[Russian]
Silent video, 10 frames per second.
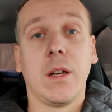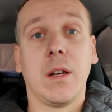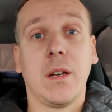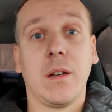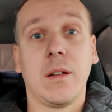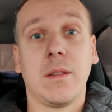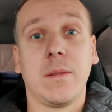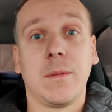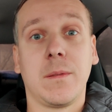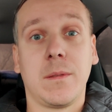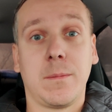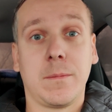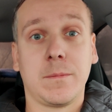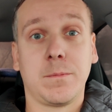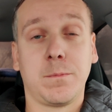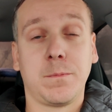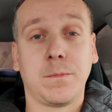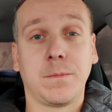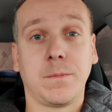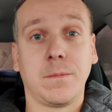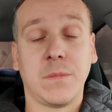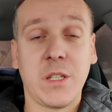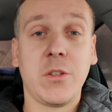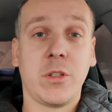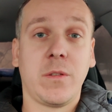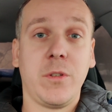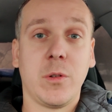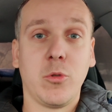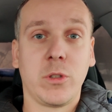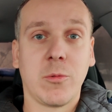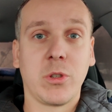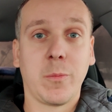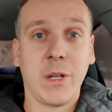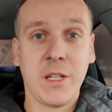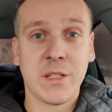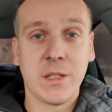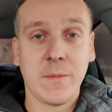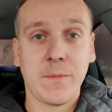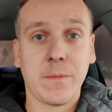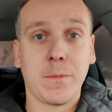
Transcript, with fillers: А, надеюсь, это видео будет кому-то полезно.